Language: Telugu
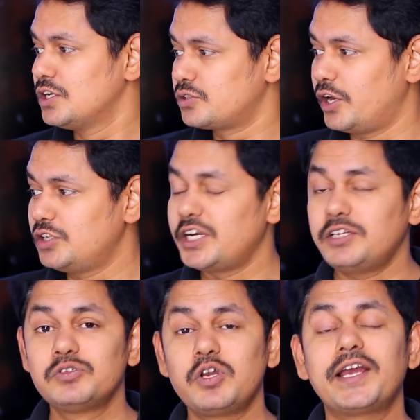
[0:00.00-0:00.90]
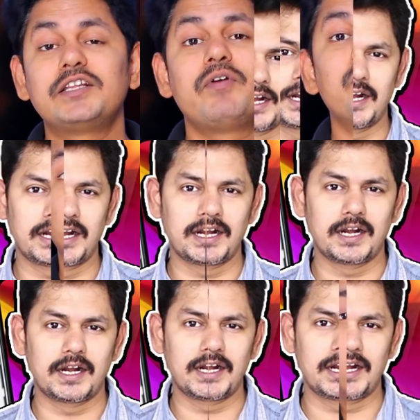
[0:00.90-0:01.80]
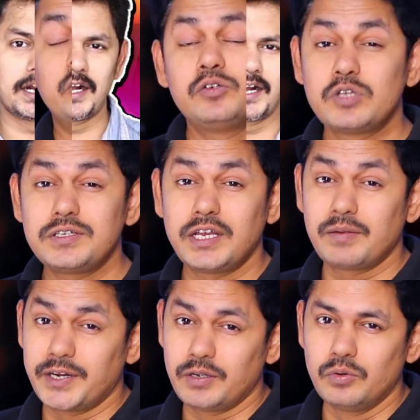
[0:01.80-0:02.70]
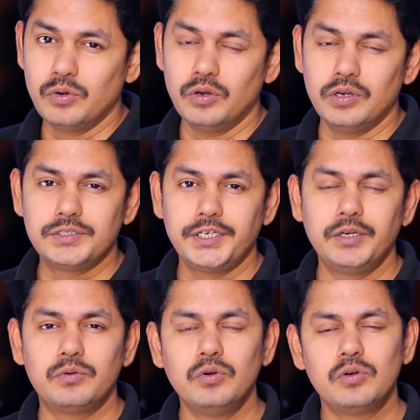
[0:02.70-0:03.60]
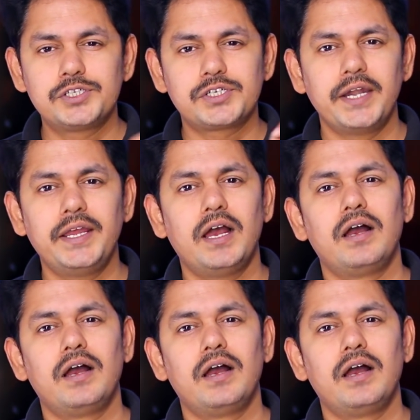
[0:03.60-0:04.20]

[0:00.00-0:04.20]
సో ఈరోజు టెక్ న్యూస్లోకి అయితే వెళ్ళిపోదాం సో మొదటి న్యూస్ వచ్చేసరికి మనకి గూగుల్ నుంచి గూగుల్ స్టడీ